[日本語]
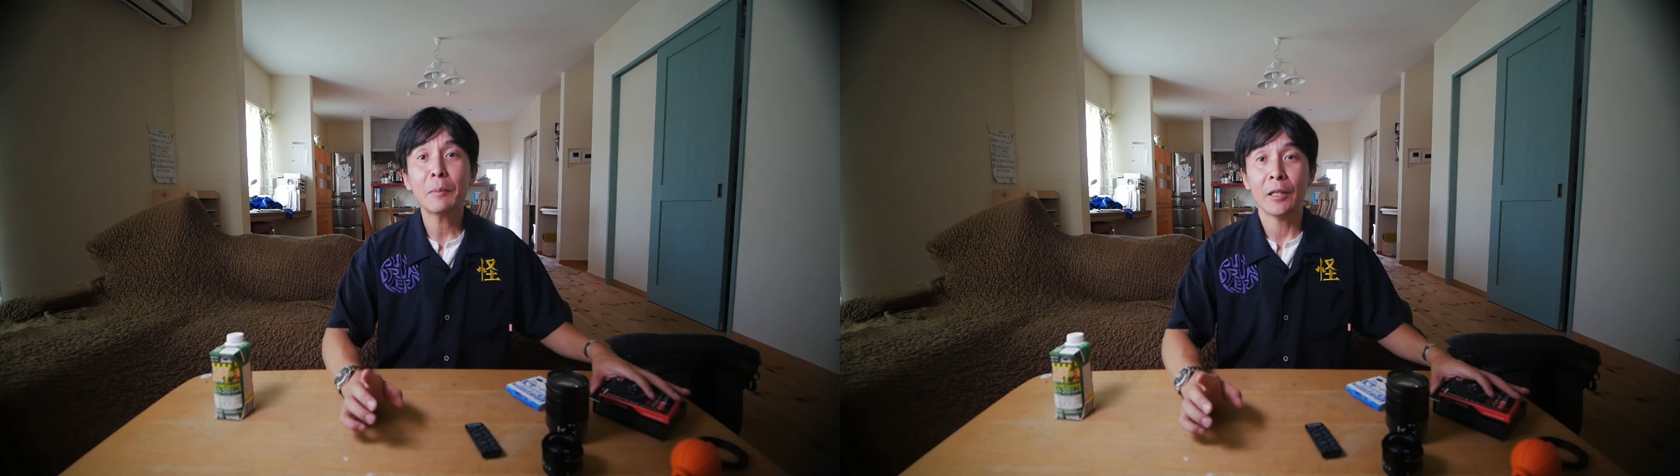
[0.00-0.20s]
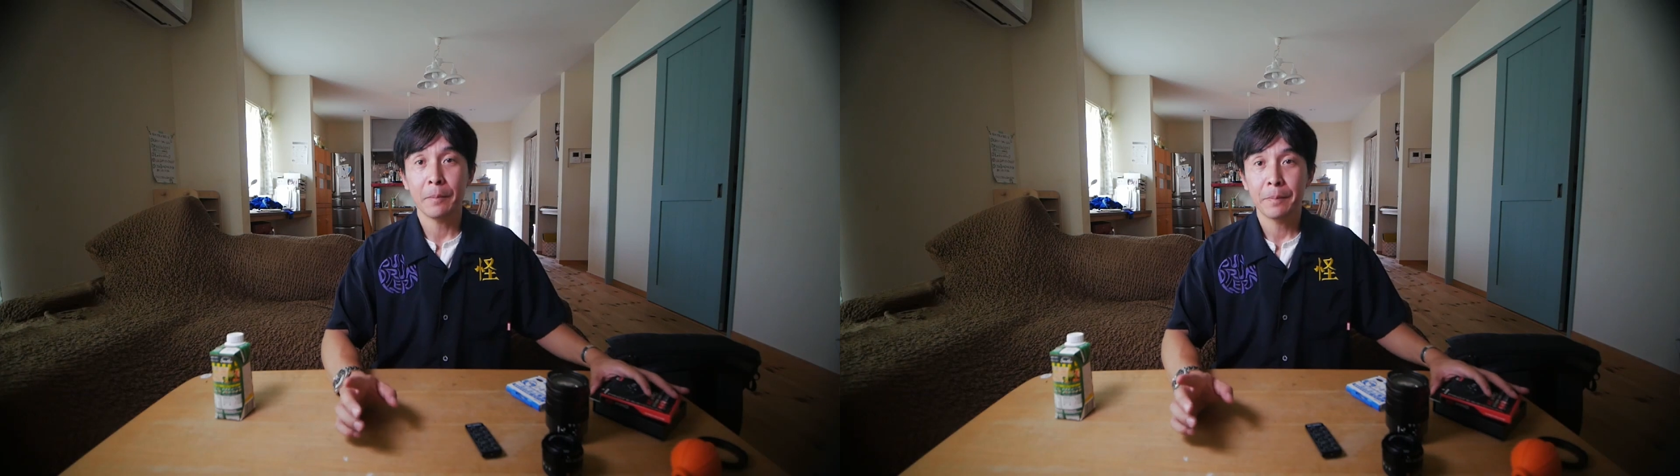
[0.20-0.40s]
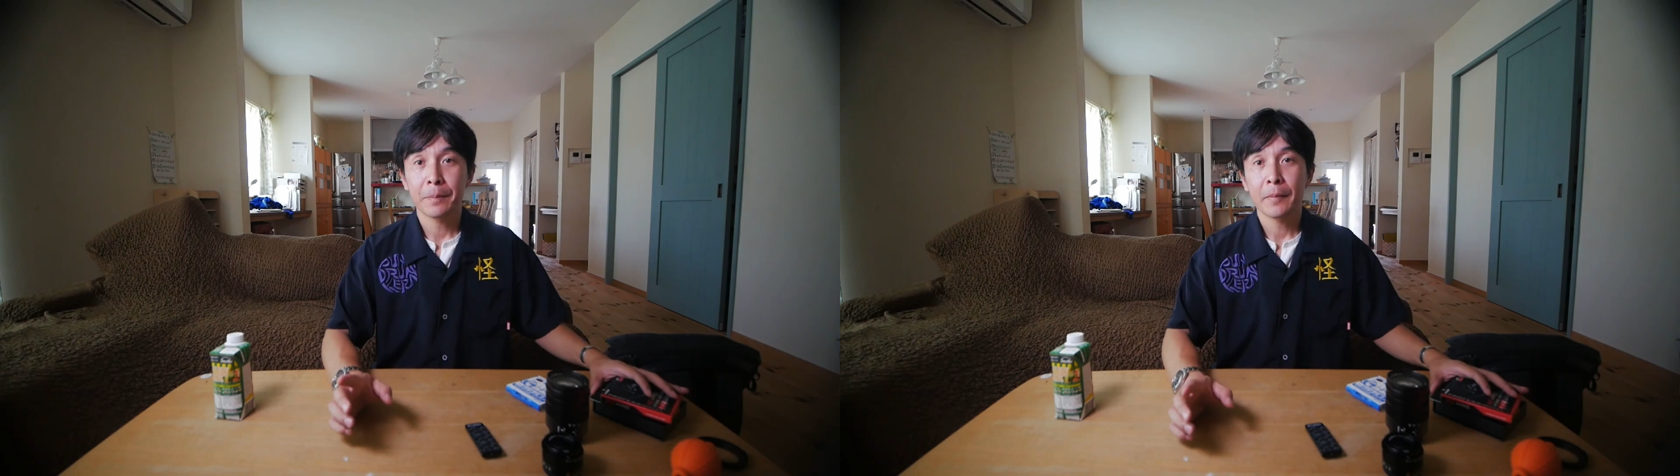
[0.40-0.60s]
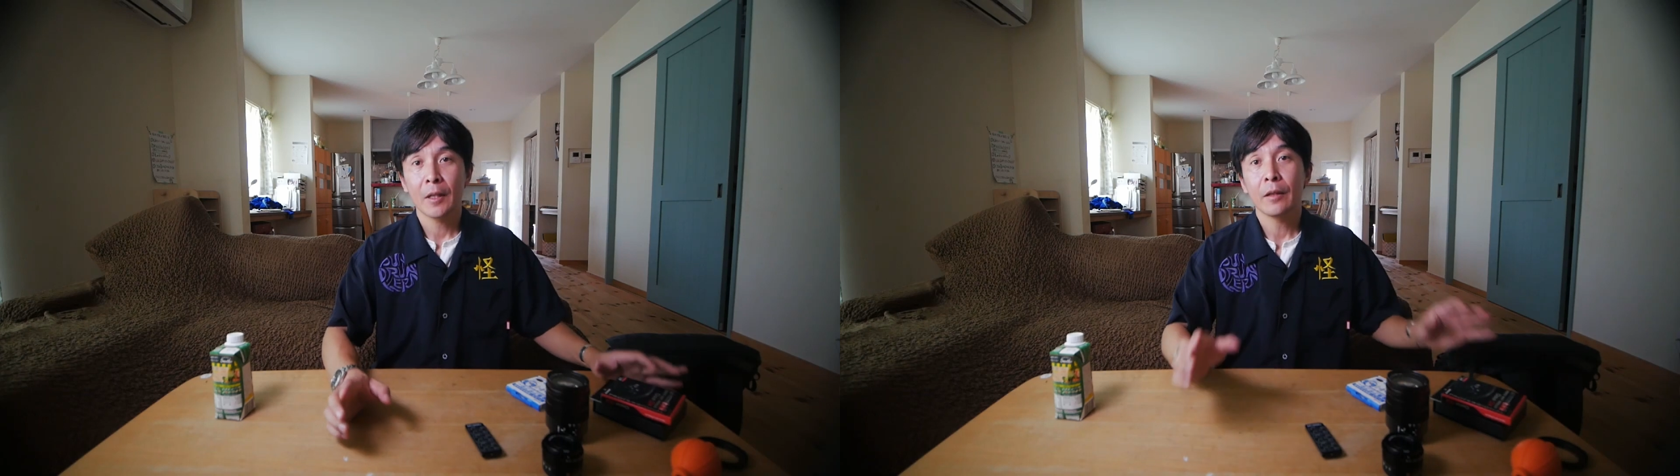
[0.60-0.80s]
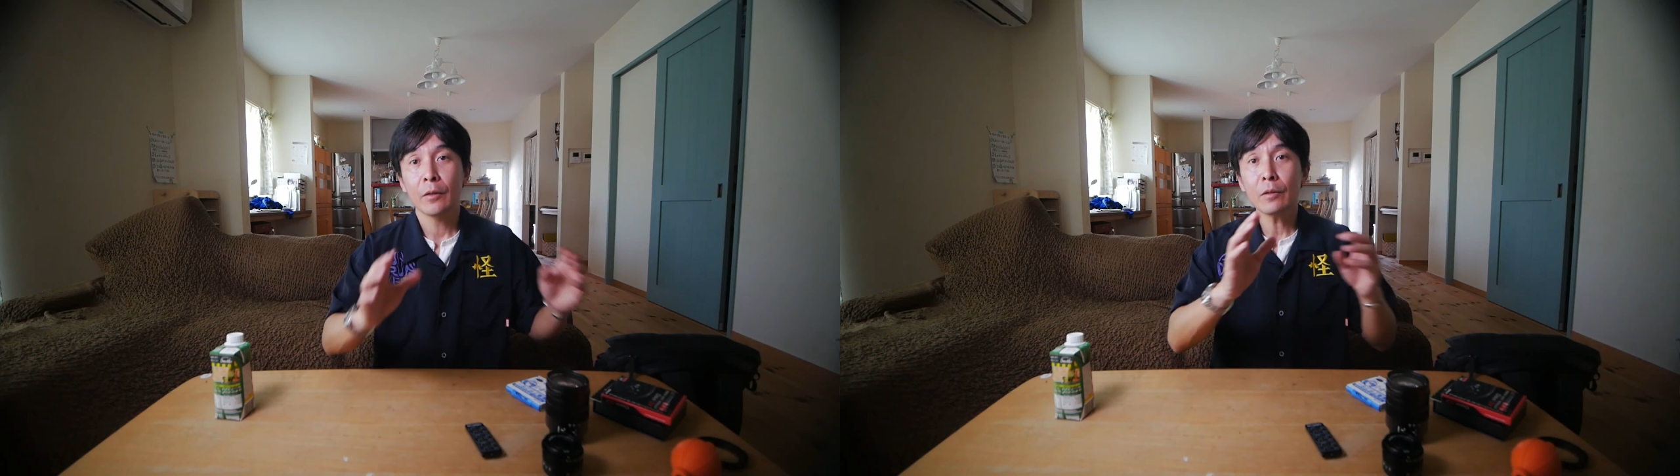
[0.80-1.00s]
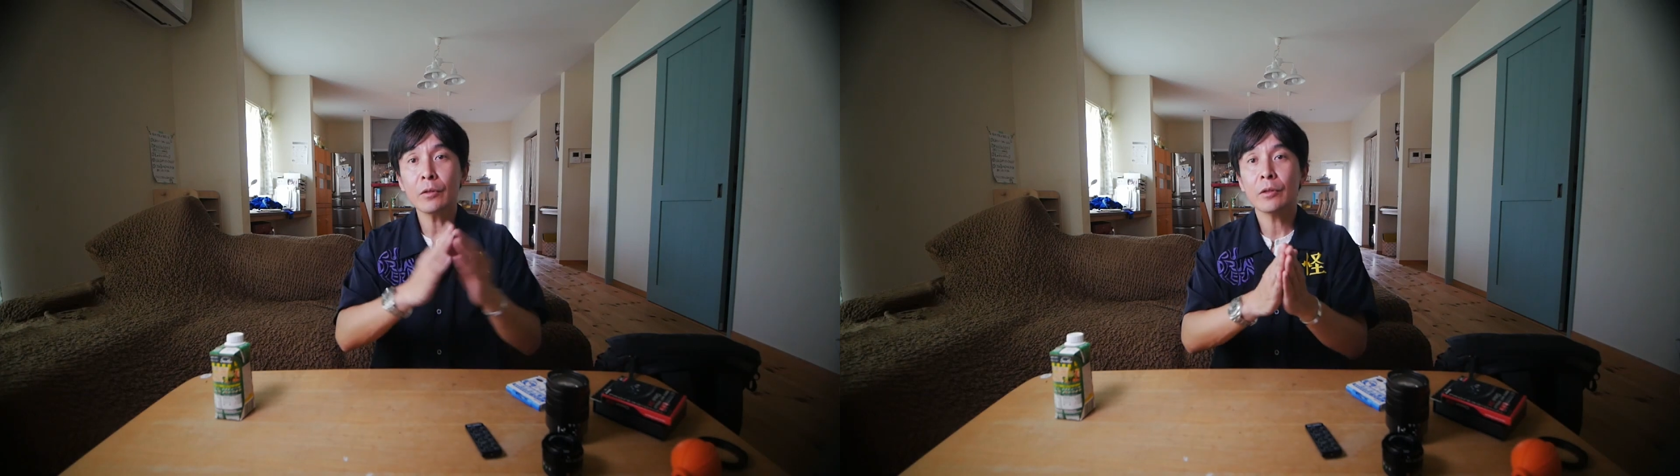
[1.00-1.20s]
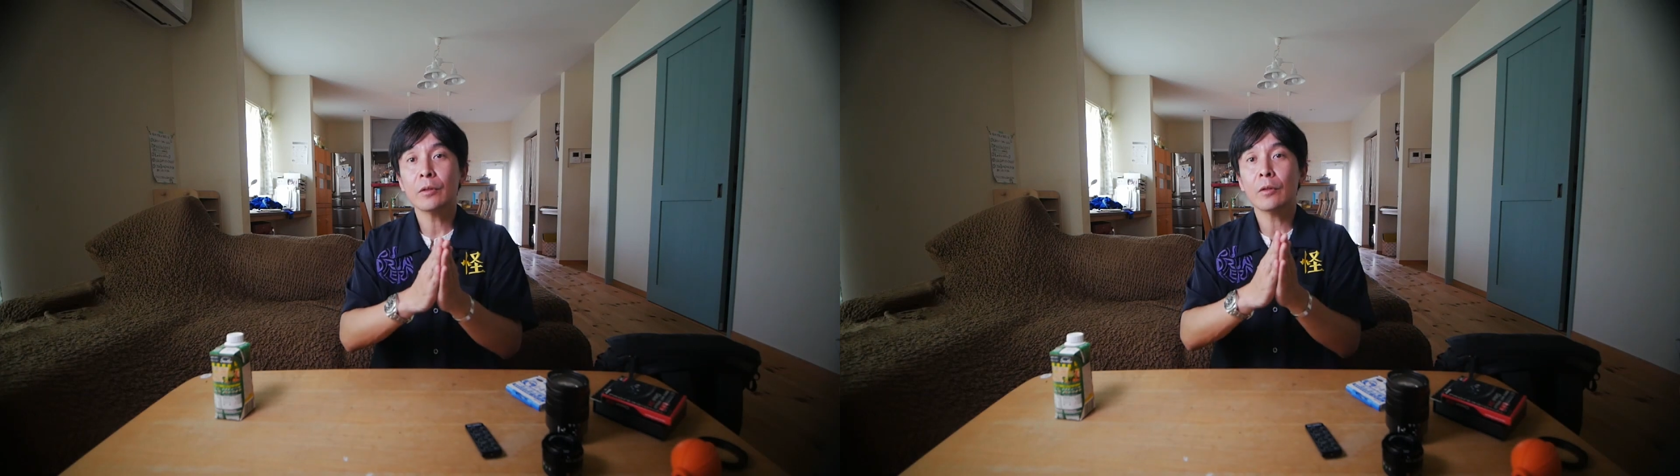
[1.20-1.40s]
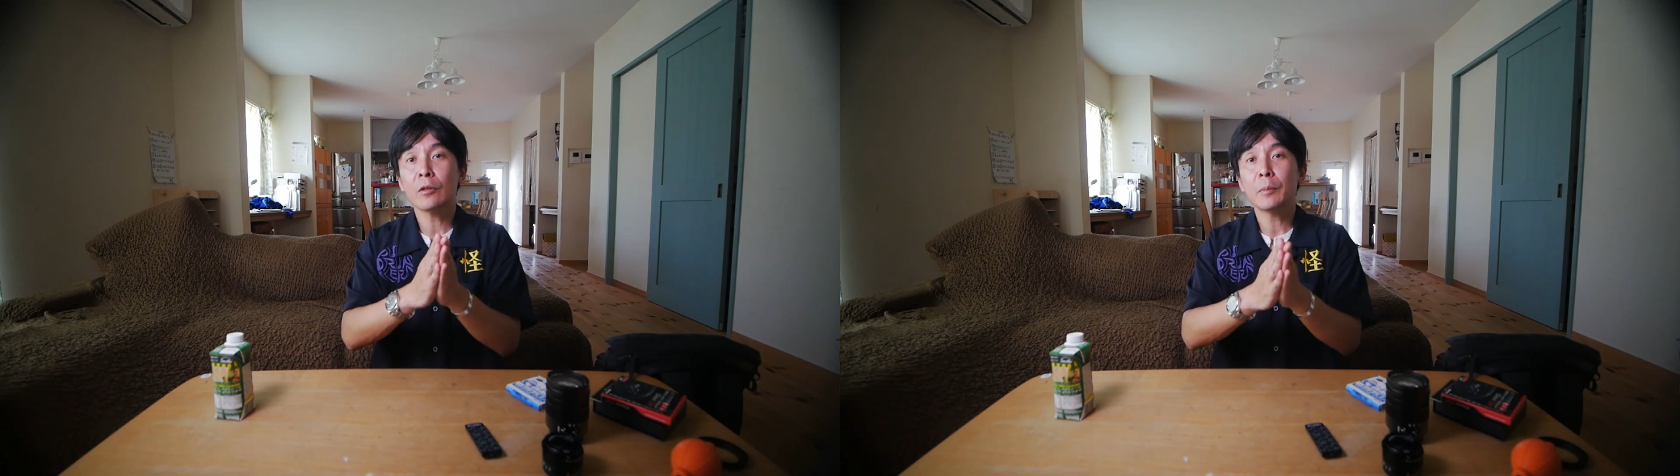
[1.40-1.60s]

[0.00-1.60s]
m m 46